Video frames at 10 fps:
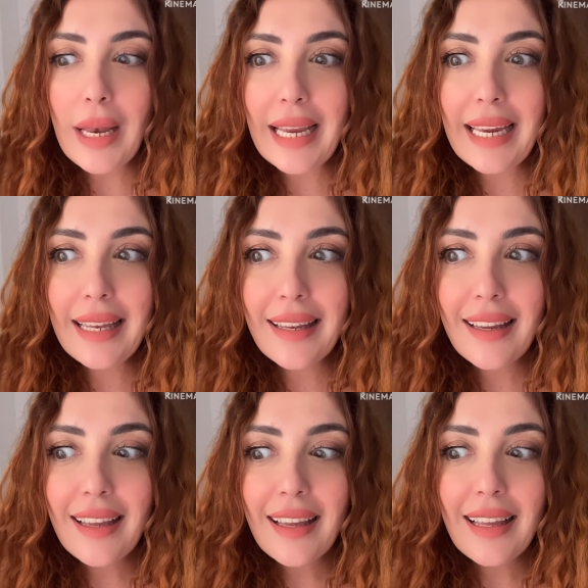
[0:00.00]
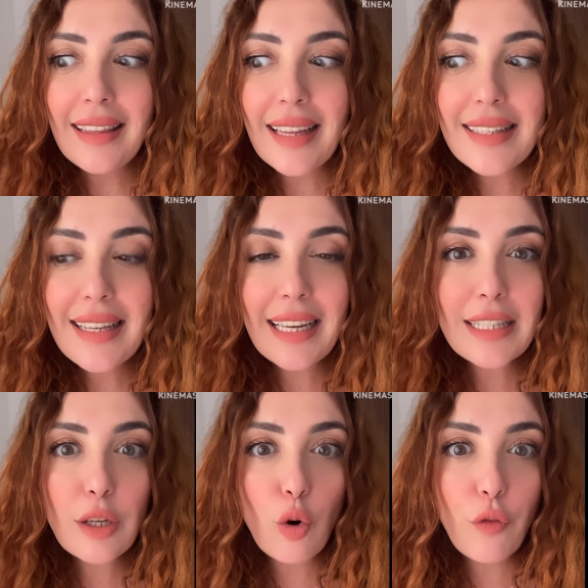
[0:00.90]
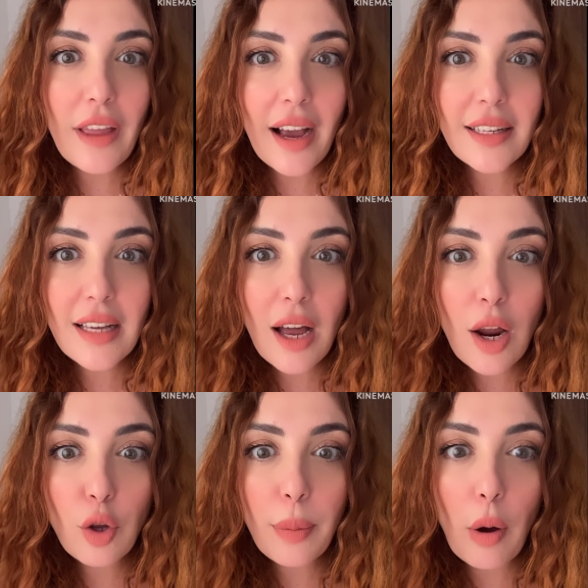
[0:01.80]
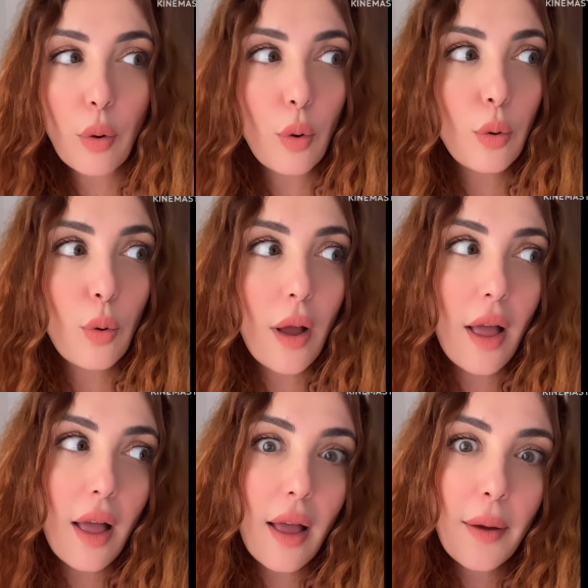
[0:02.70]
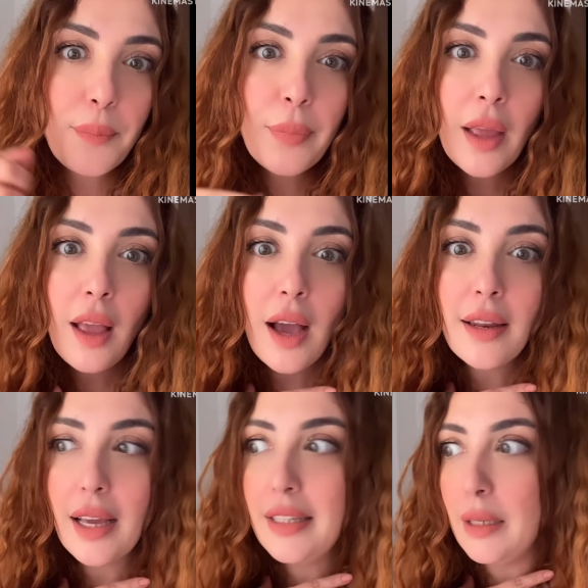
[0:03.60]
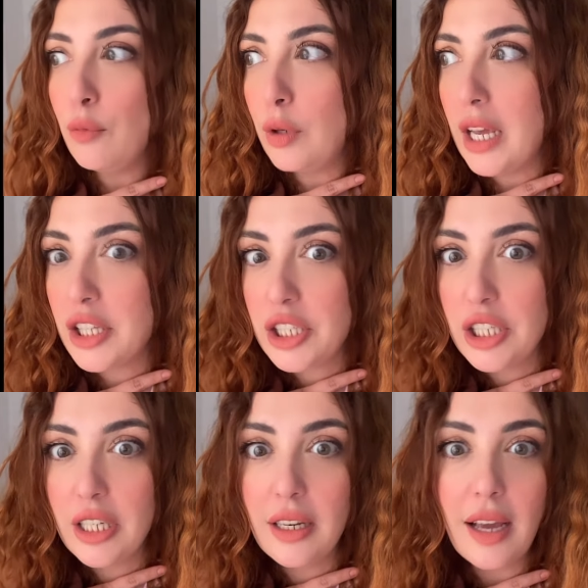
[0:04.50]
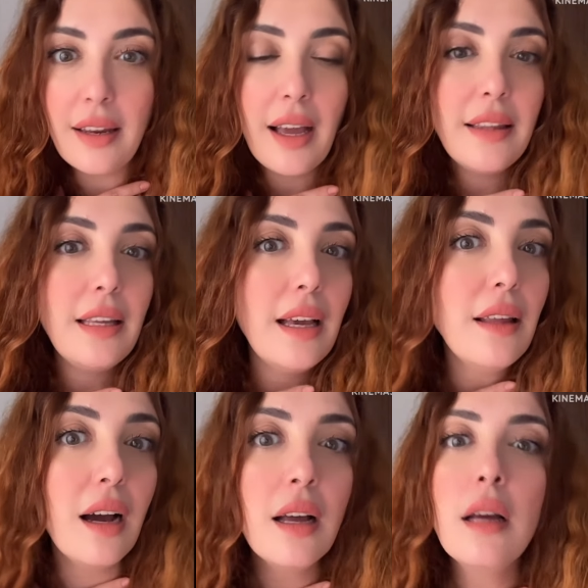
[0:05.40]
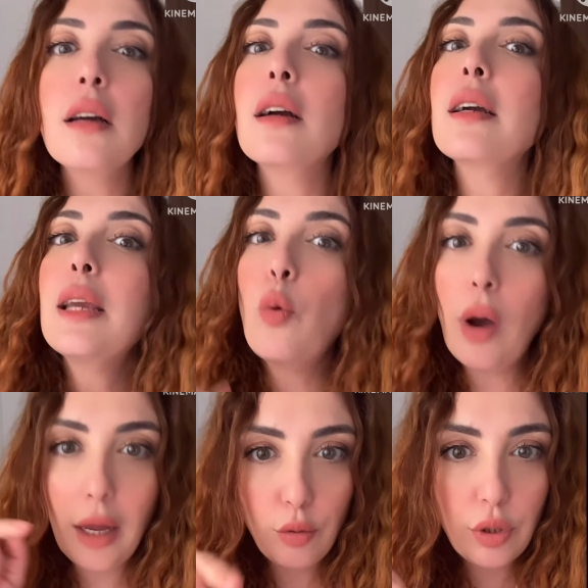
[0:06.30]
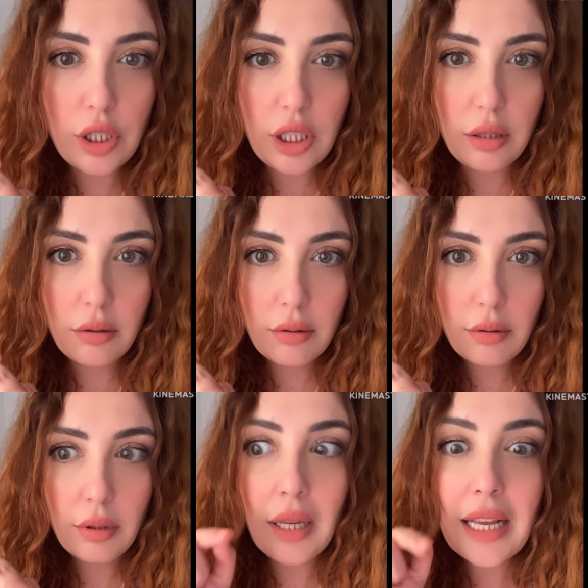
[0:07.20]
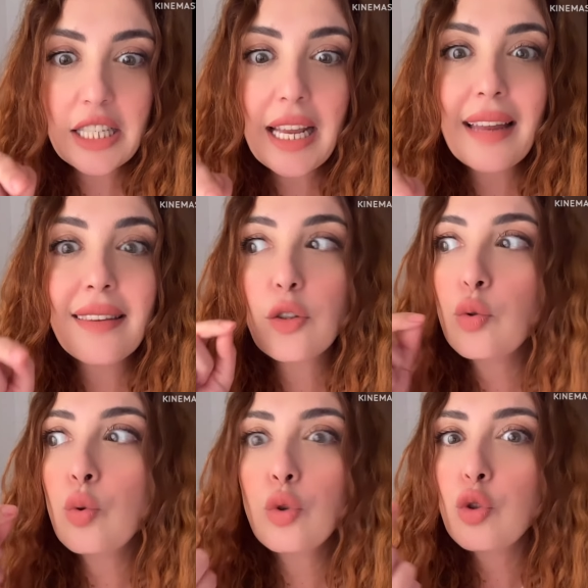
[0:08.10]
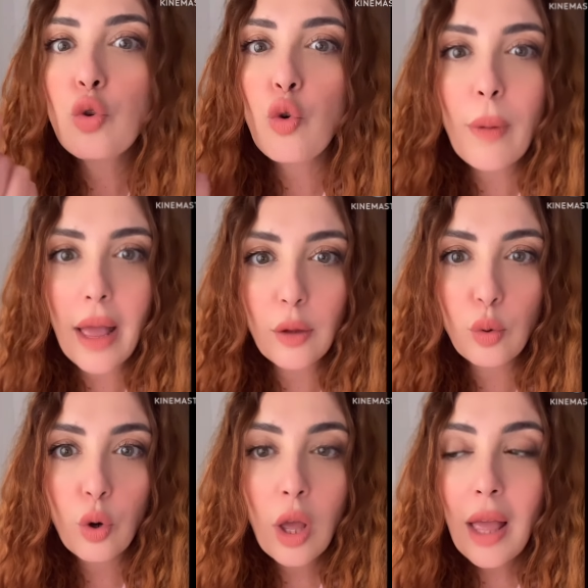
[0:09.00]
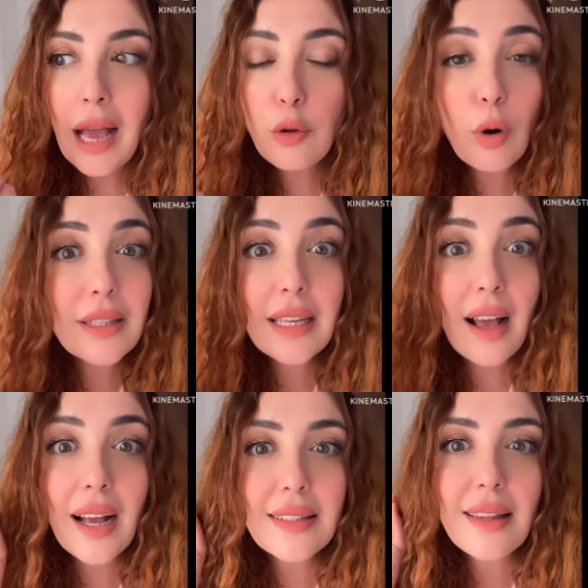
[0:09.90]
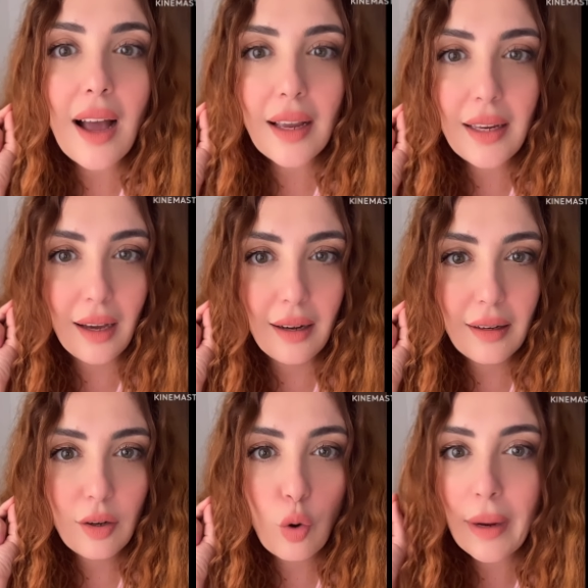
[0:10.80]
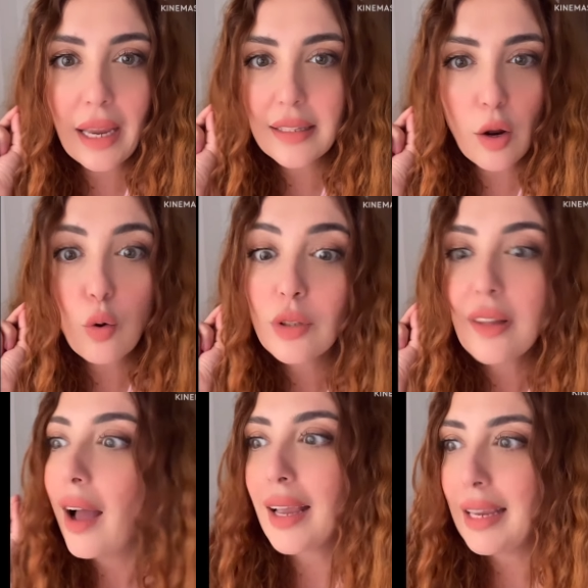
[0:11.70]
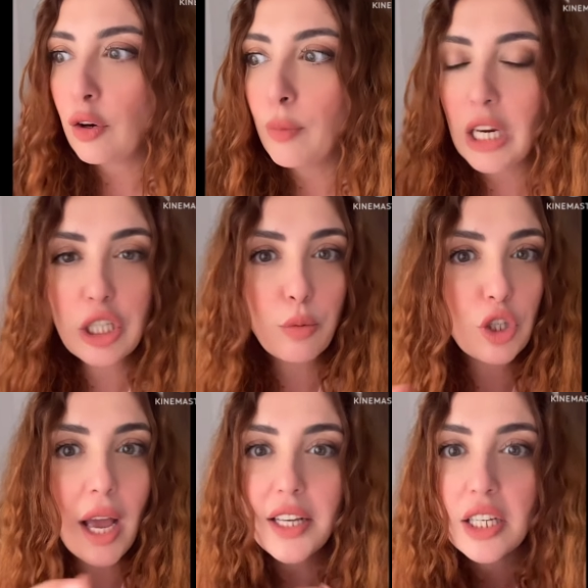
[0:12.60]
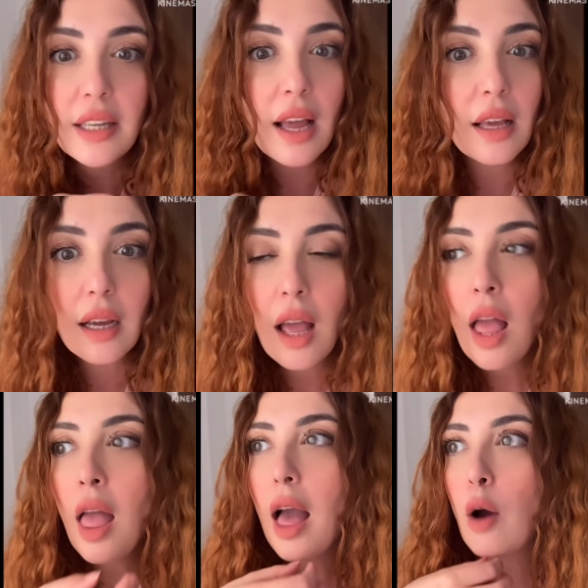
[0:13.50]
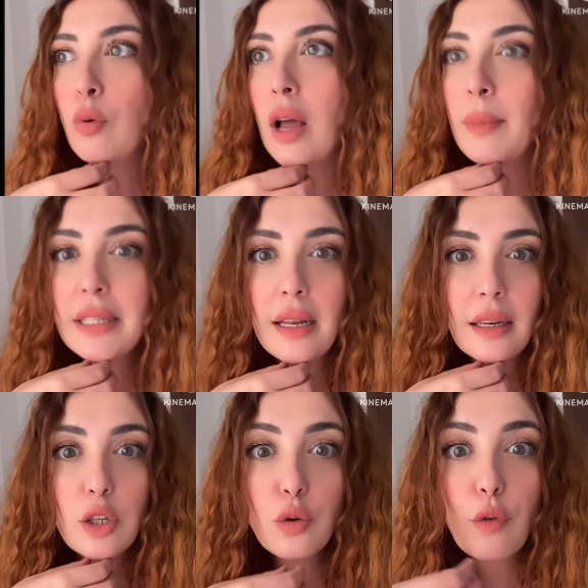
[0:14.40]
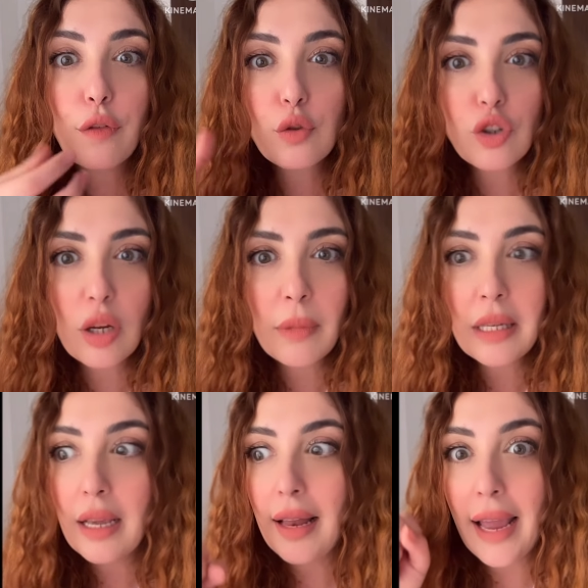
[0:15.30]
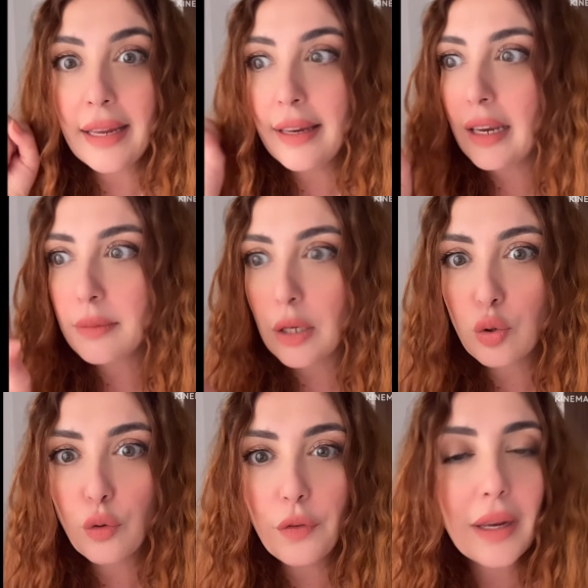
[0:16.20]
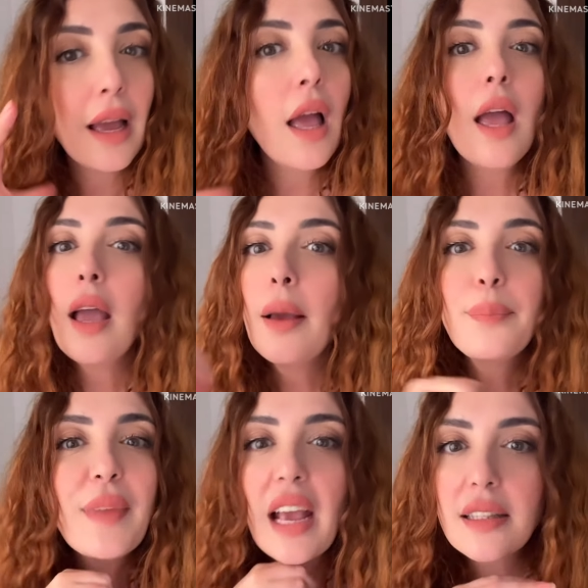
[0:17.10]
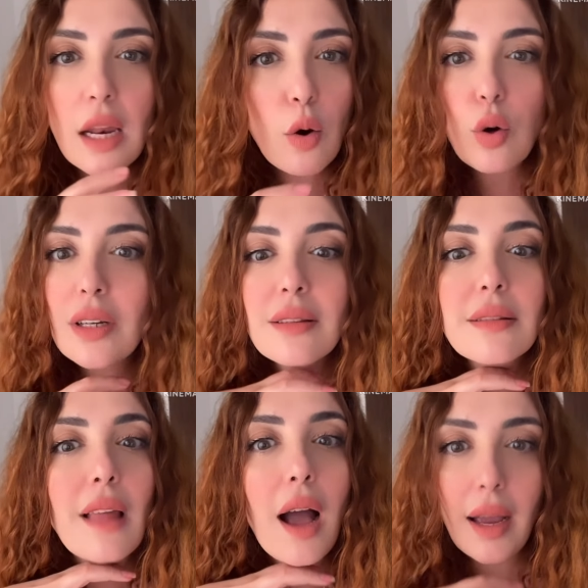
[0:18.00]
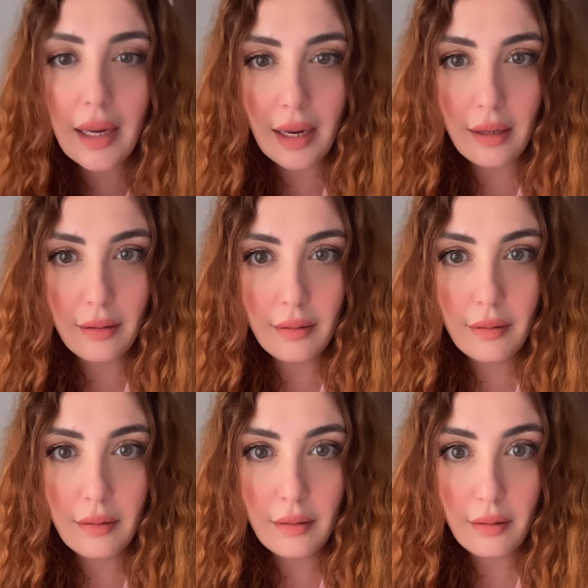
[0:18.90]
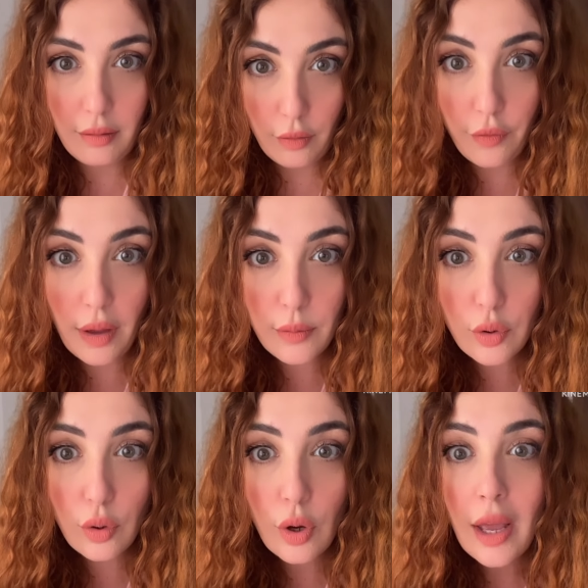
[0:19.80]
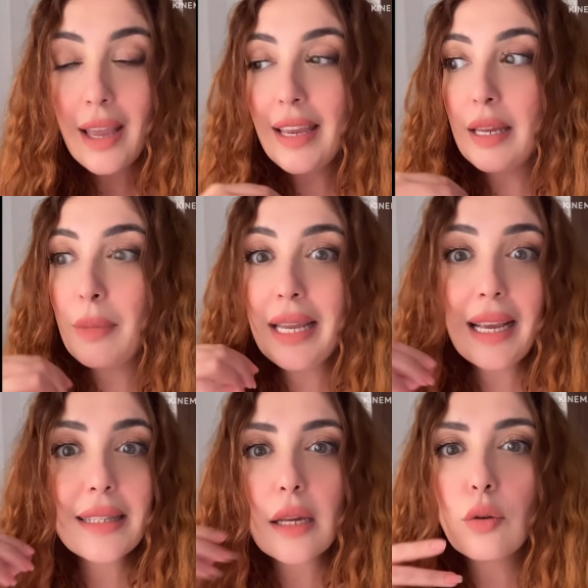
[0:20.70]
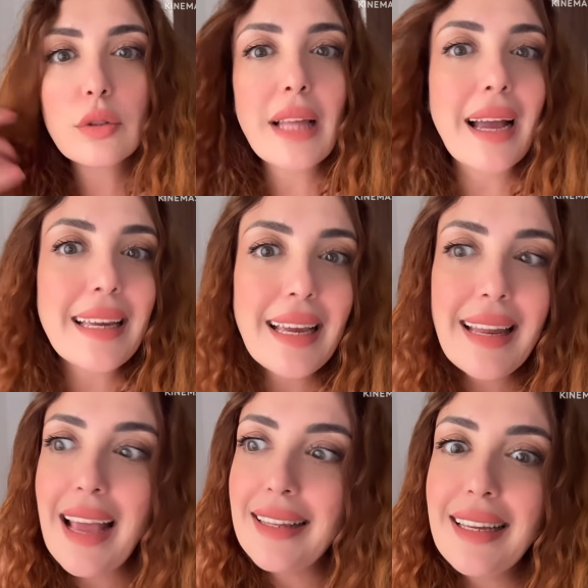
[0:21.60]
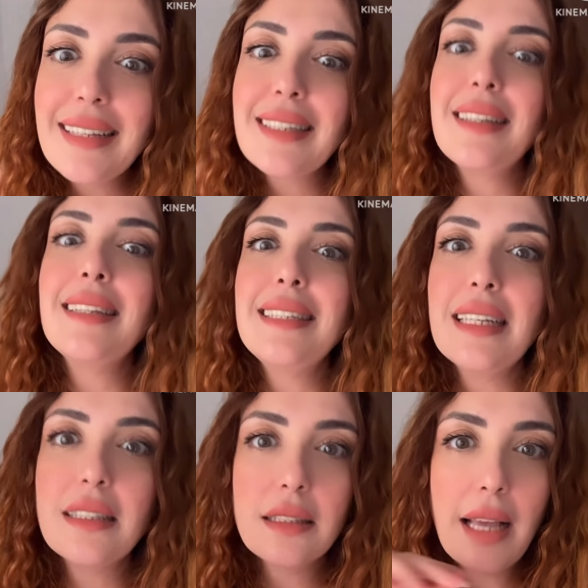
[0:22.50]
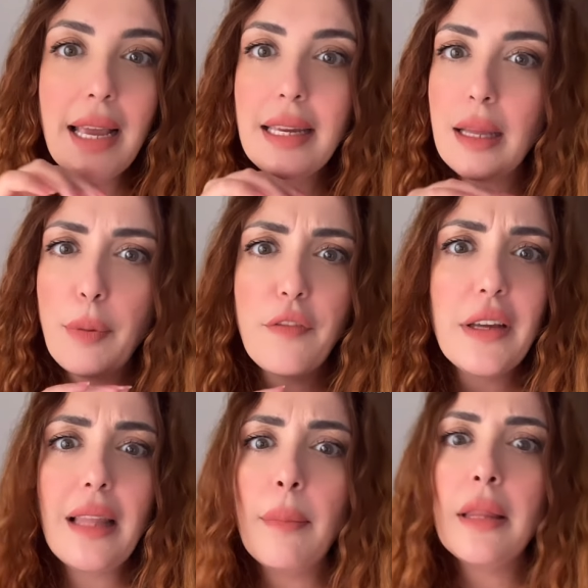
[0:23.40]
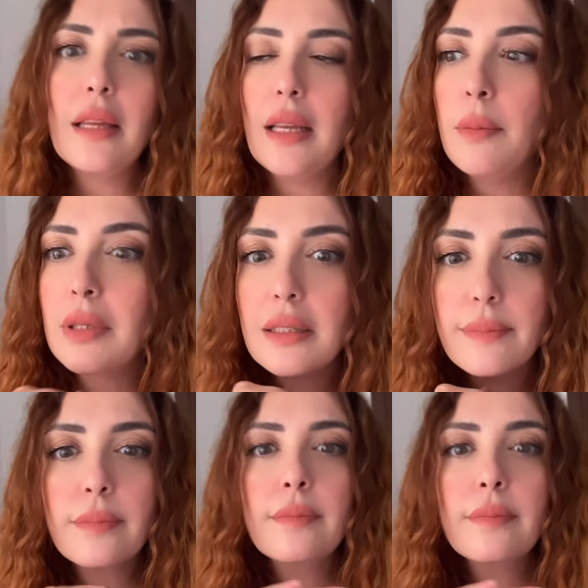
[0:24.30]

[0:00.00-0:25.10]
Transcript: ولكن الناس اللي كيتيقوا فيها كثار كيبقاو يقولوا اه انا غادي يعملوا لي هادشي انا غادي هذا كيوقع له داكشي علاش لان شنو شنو هما هادو هادو الاختراقات الطاقيه هما كيخترقوك طاقيا هما كيجيبوا شي حاجه ديالك اولا مثلا كيشوفوك في السوشيال ميديا العينين كتبقى تشوف فيك كيخترقوك طاقيا فهمتوا يعني ملي كيخترقوك طاقيا هذه كتقدر تينا تحيدها بيرفيكتامنت يعني